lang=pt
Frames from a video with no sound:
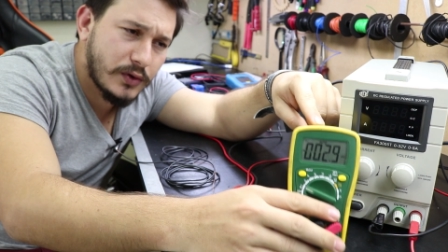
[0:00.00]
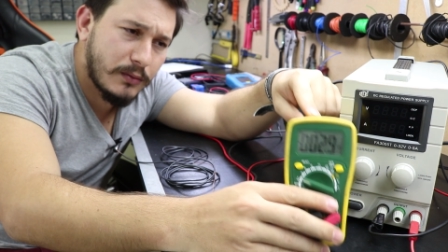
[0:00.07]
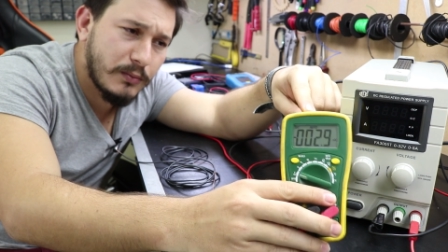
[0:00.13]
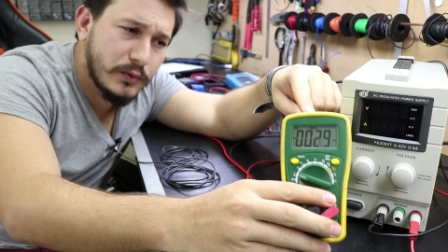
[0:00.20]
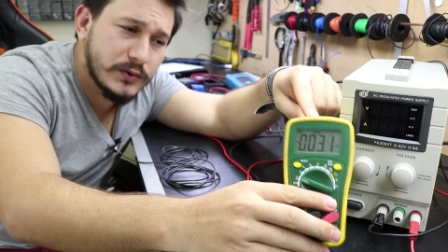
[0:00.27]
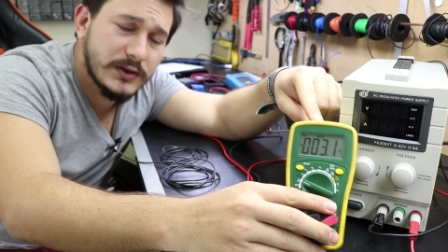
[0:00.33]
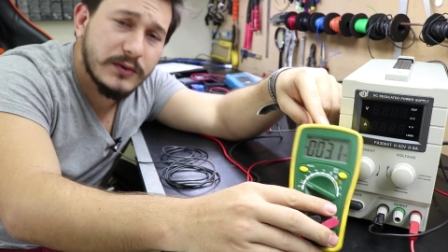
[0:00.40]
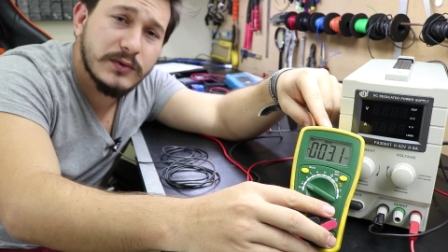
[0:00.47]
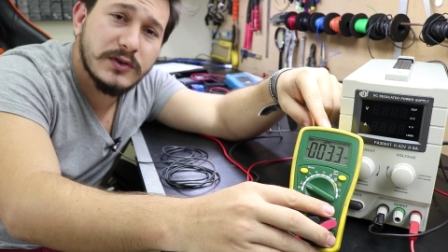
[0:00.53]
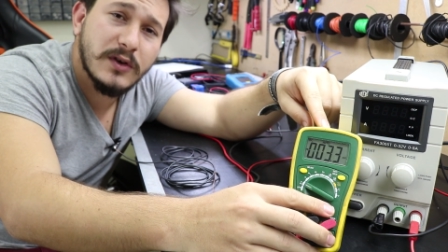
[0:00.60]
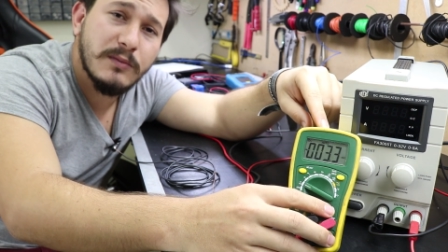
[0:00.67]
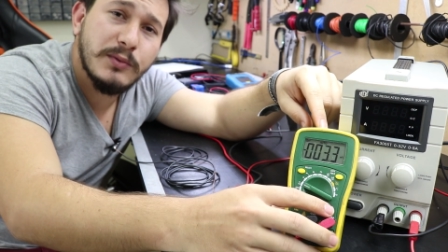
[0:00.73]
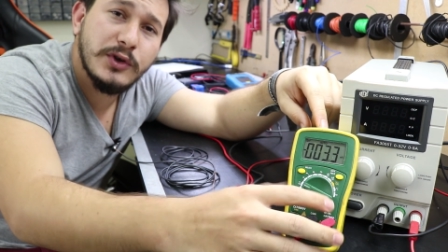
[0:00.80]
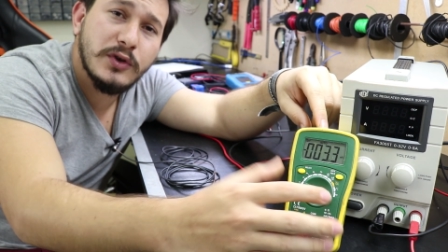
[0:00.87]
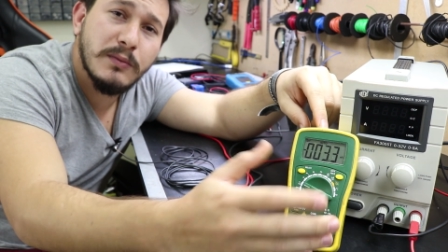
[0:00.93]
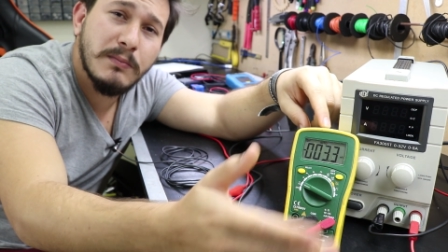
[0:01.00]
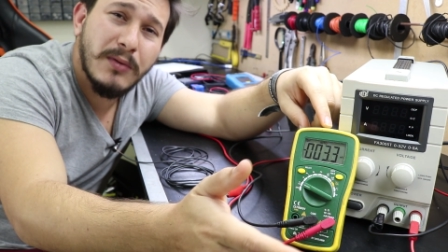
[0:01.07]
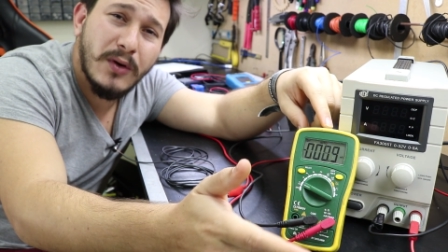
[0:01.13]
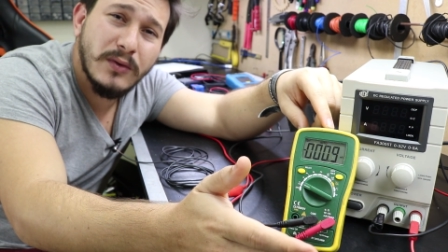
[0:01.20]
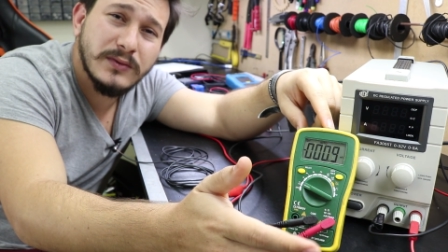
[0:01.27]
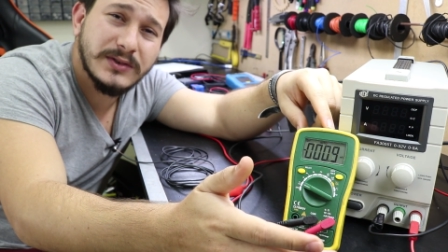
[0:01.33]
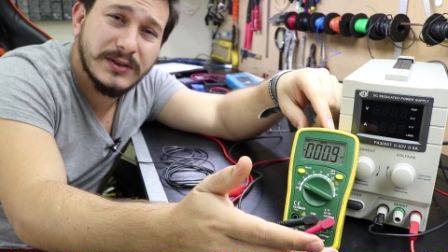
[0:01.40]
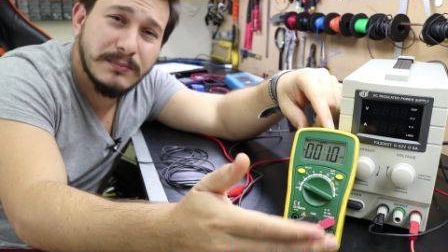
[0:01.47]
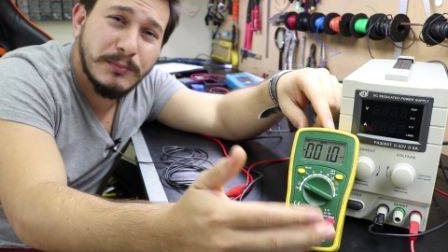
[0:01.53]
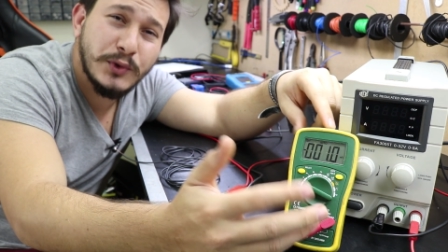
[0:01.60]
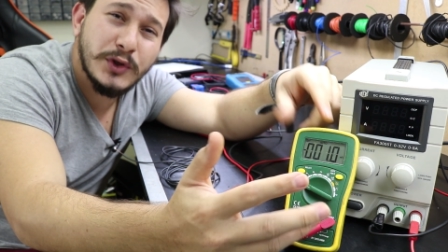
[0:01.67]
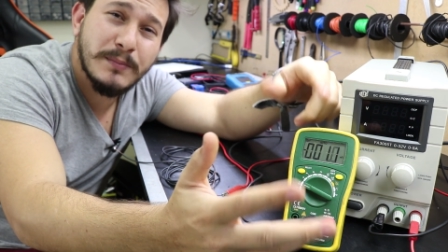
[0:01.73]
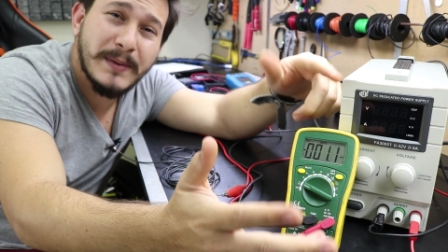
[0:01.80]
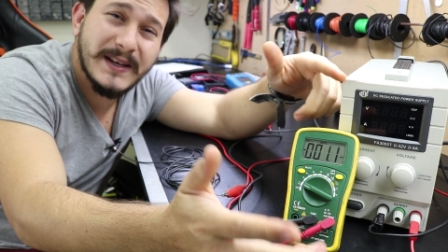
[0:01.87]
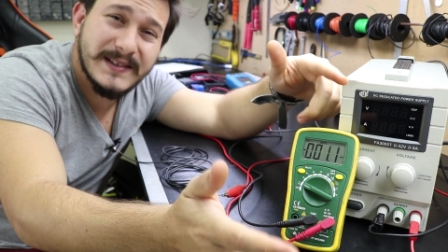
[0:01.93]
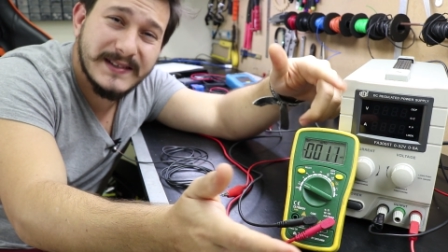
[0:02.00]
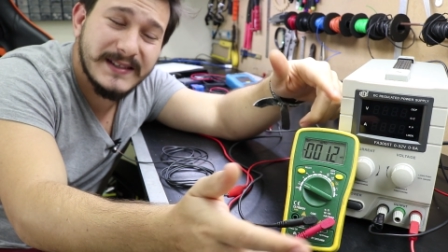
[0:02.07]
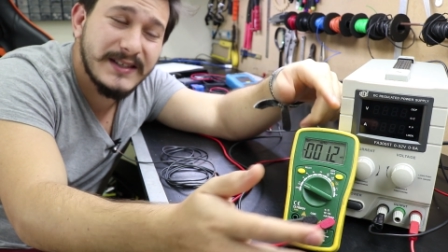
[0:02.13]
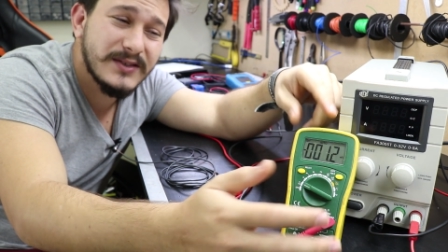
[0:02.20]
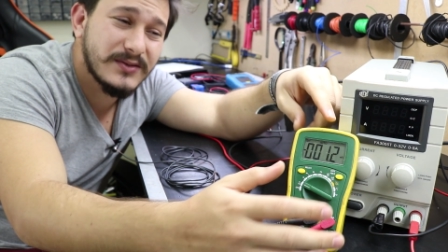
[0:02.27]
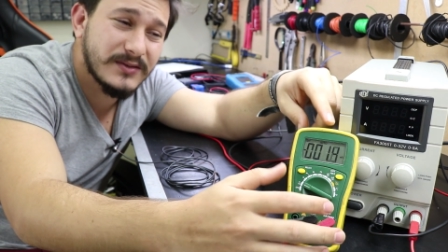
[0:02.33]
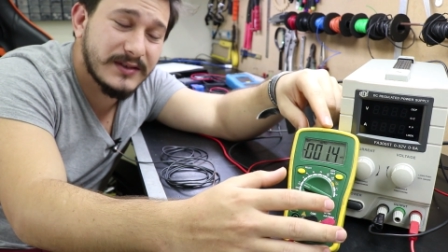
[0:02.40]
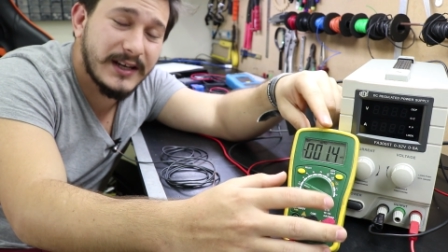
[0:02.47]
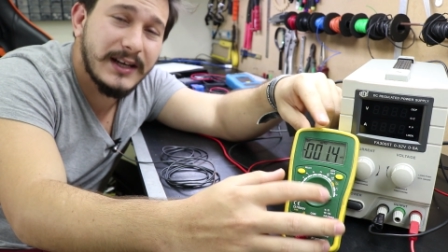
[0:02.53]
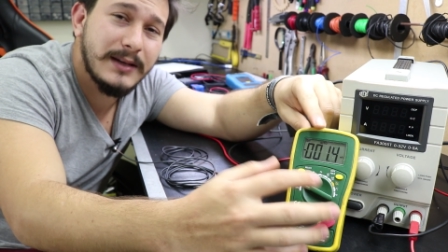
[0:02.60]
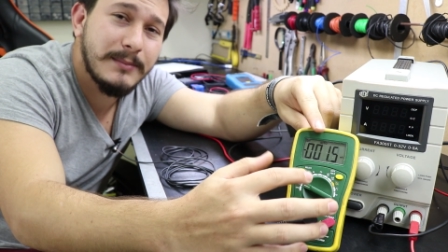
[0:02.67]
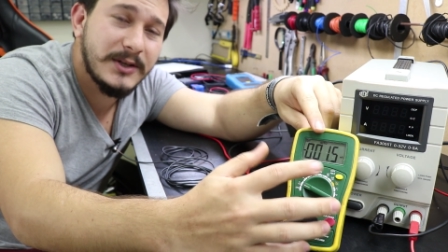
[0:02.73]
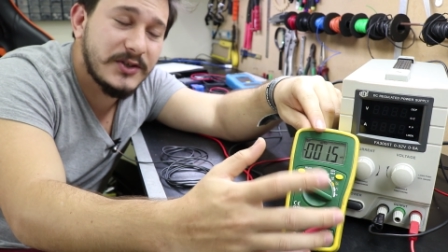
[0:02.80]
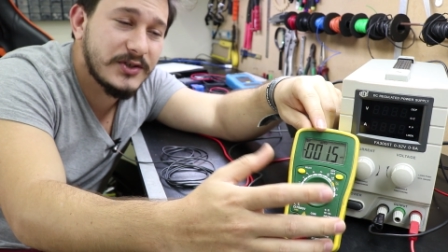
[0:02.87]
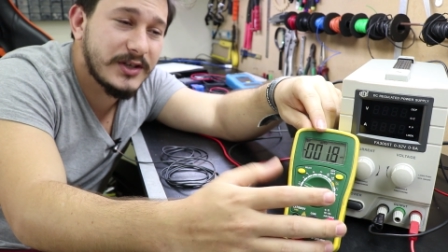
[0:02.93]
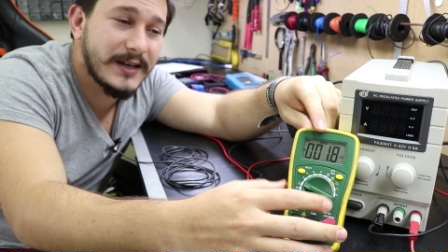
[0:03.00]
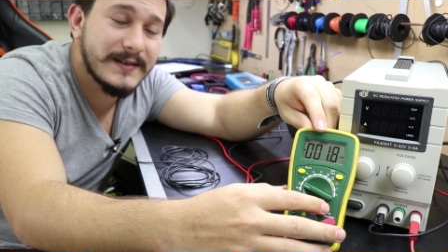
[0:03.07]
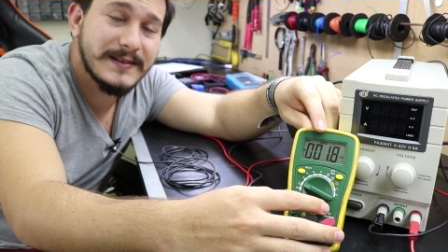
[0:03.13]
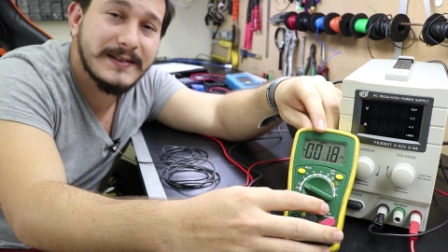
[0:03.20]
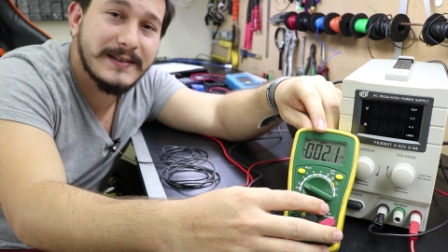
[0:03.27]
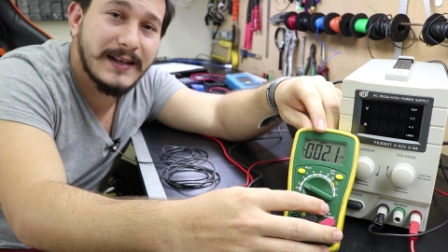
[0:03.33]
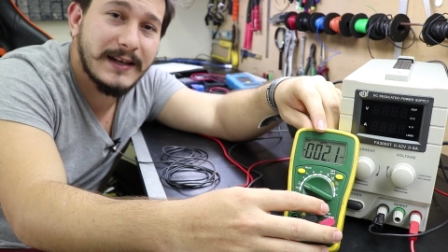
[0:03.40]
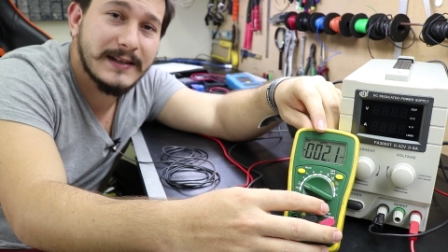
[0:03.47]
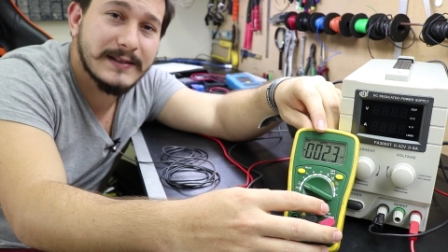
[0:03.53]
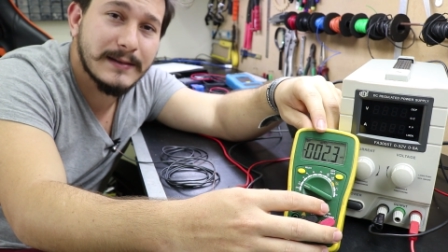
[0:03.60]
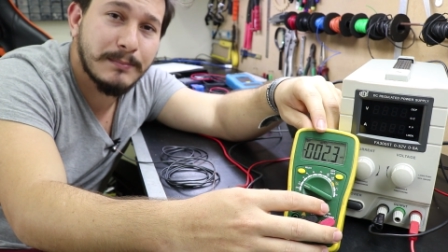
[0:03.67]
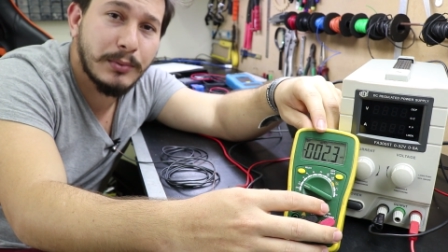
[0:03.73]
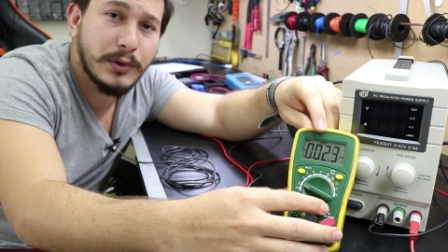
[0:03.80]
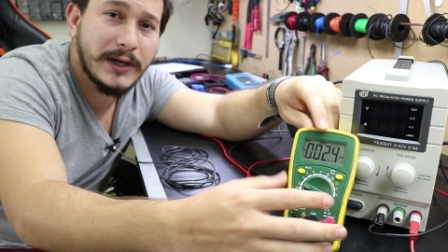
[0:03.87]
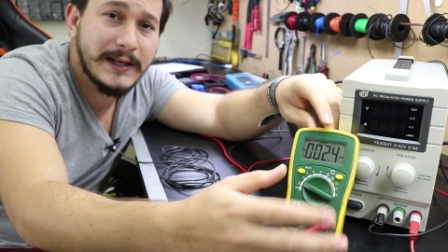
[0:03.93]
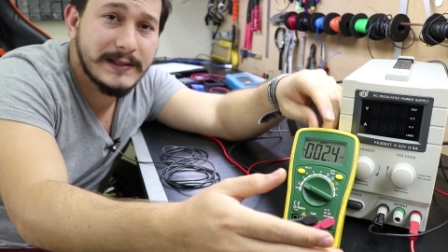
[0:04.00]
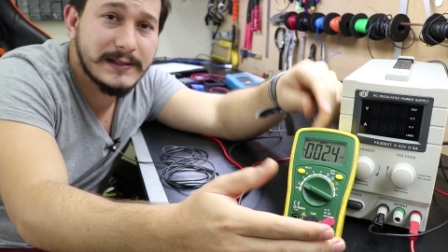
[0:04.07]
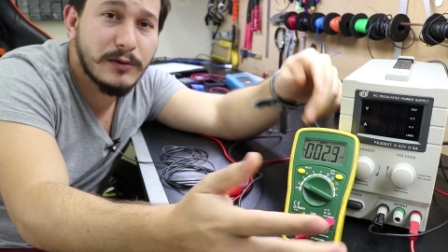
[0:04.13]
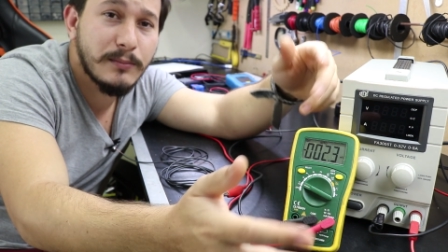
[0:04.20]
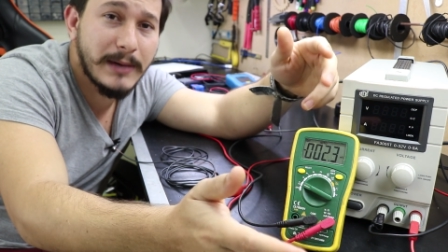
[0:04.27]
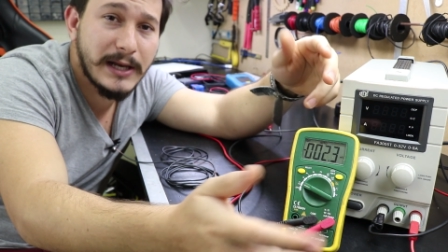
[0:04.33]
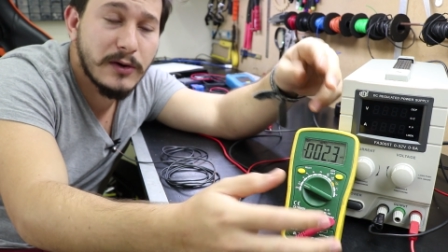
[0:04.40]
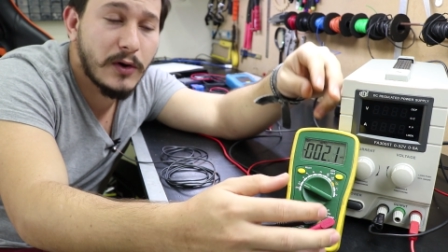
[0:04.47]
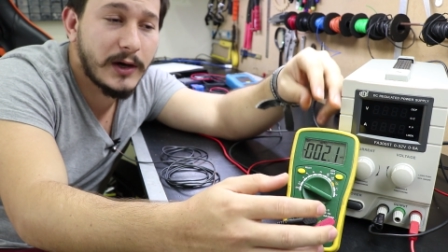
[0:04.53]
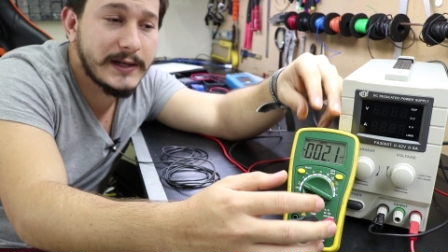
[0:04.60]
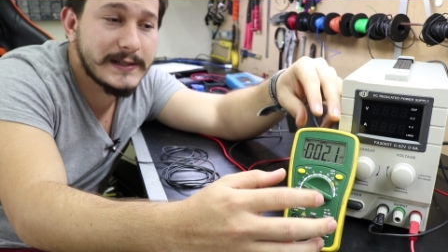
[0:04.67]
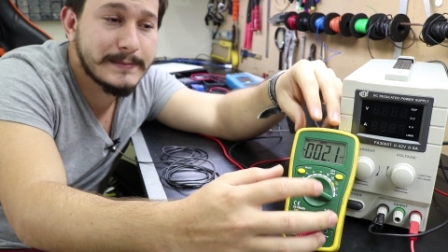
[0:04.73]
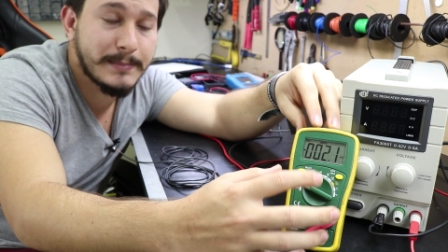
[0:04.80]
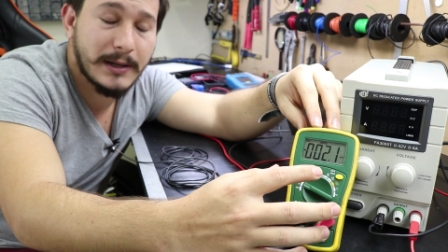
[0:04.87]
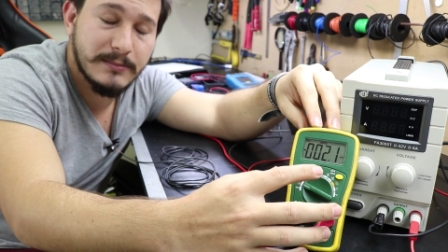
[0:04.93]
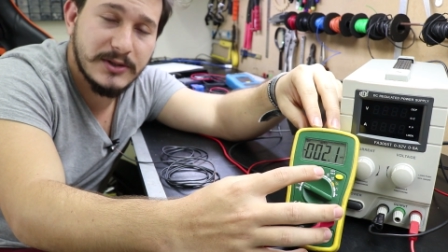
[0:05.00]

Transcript: comuns não são muito bons, muito precisos né, em medir resistência, porém são melhores para